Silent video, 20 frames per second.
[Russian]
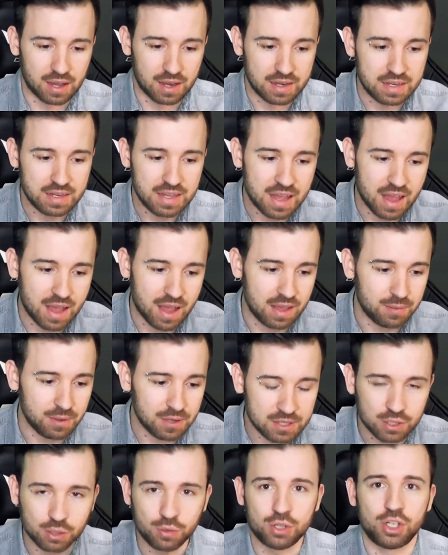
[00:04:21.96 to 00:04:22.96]
не
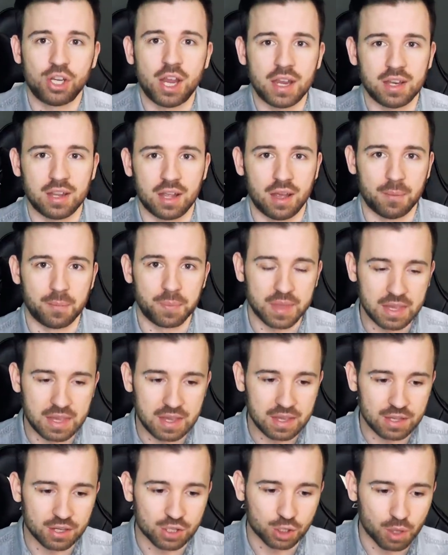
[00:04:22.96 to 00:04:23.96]
исключение.
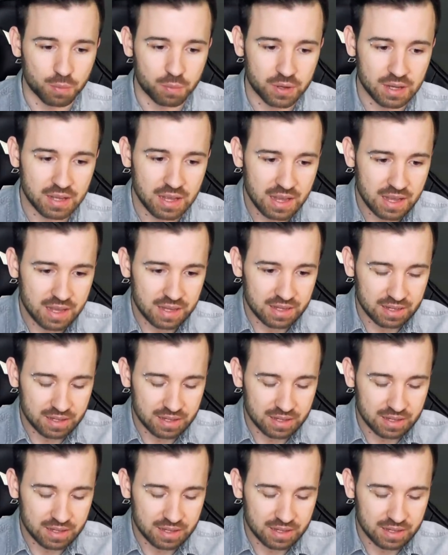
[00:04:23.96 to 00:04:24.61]
И чтобы